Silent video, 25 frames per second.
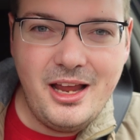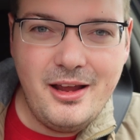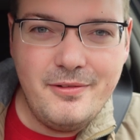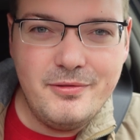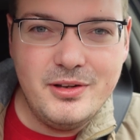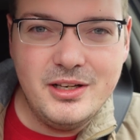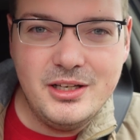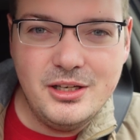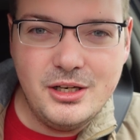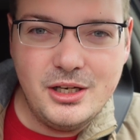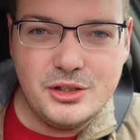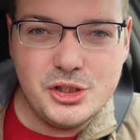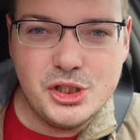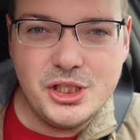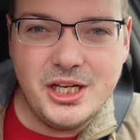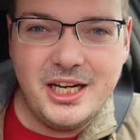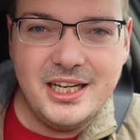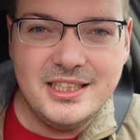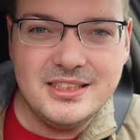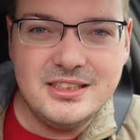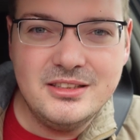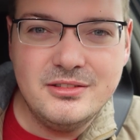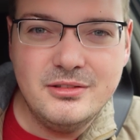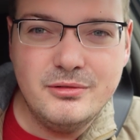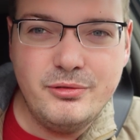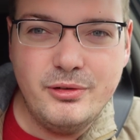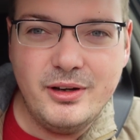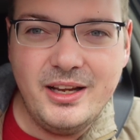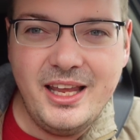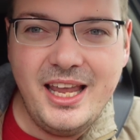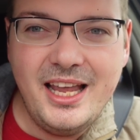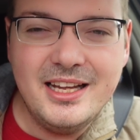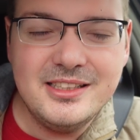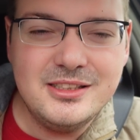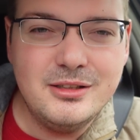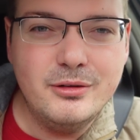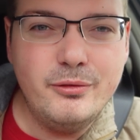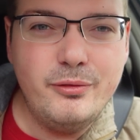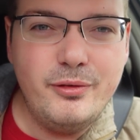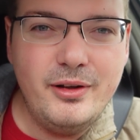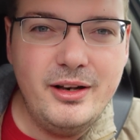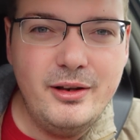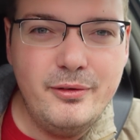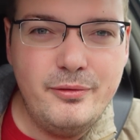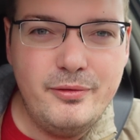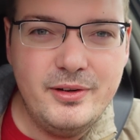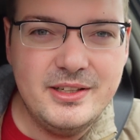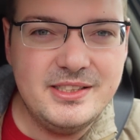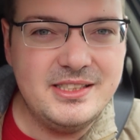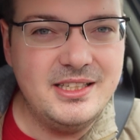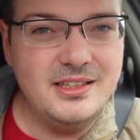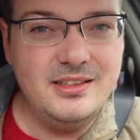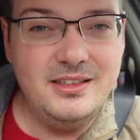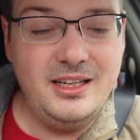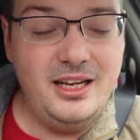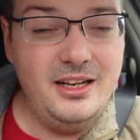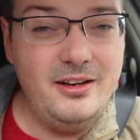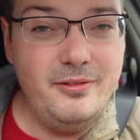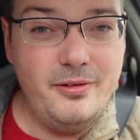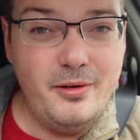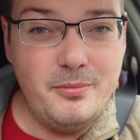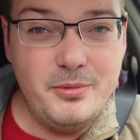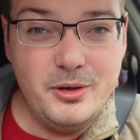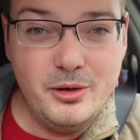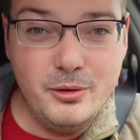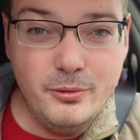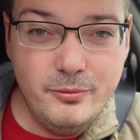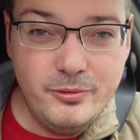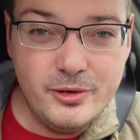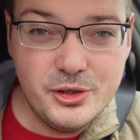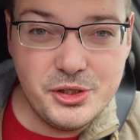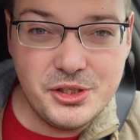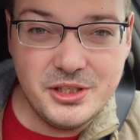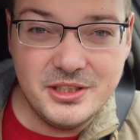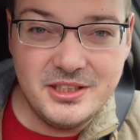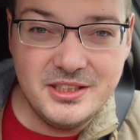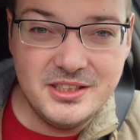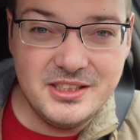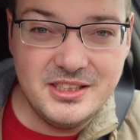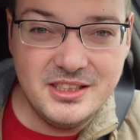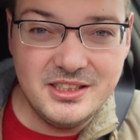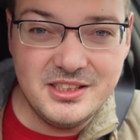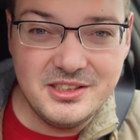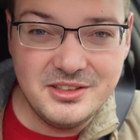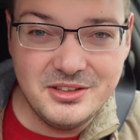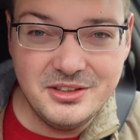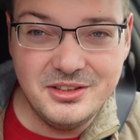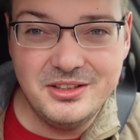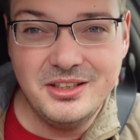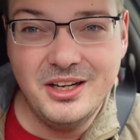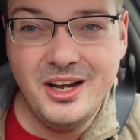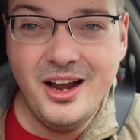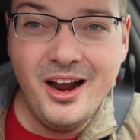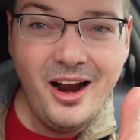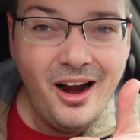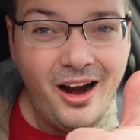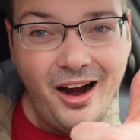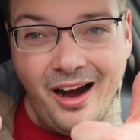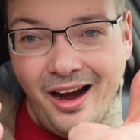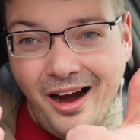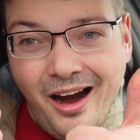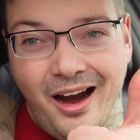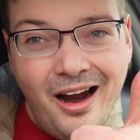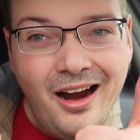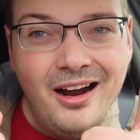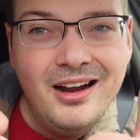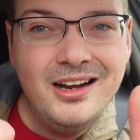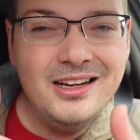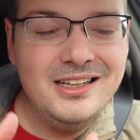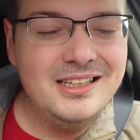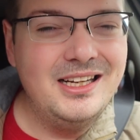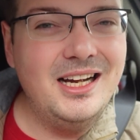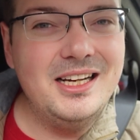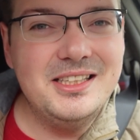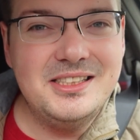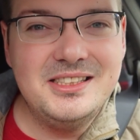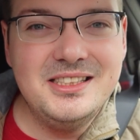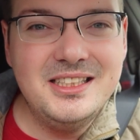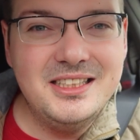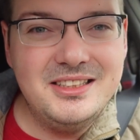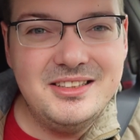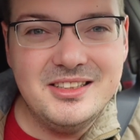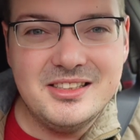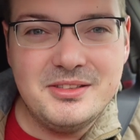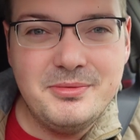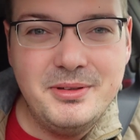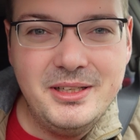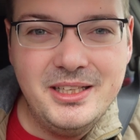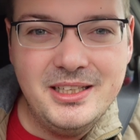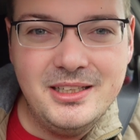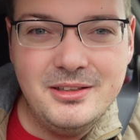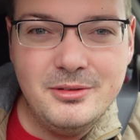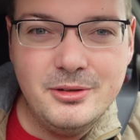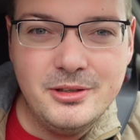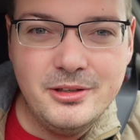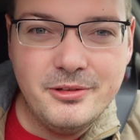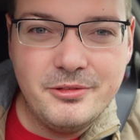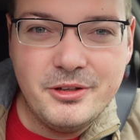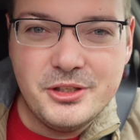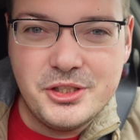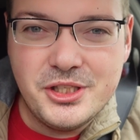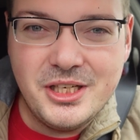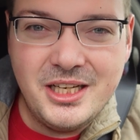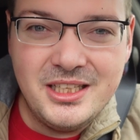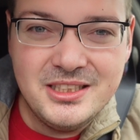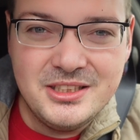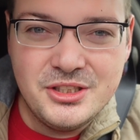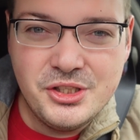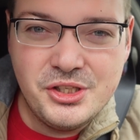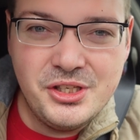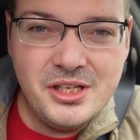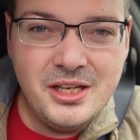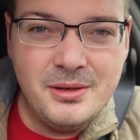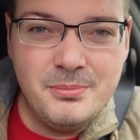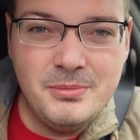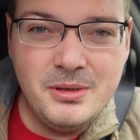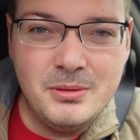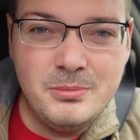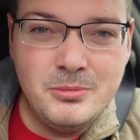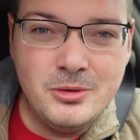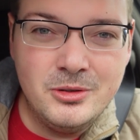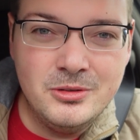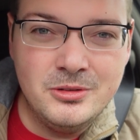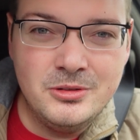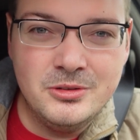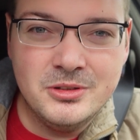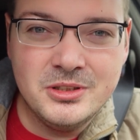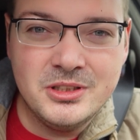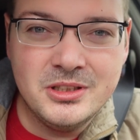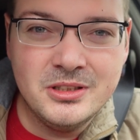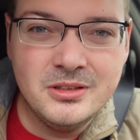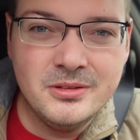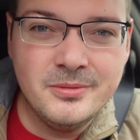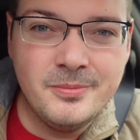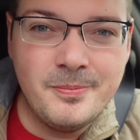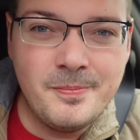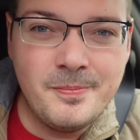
Hälfte der Straßenverkehrsunfälle fest. Dann geht auf einmal die Unfallstatistik zurück. Heißt nicht, dass weniger Leute auf der Straße sterben, ihr Mongos.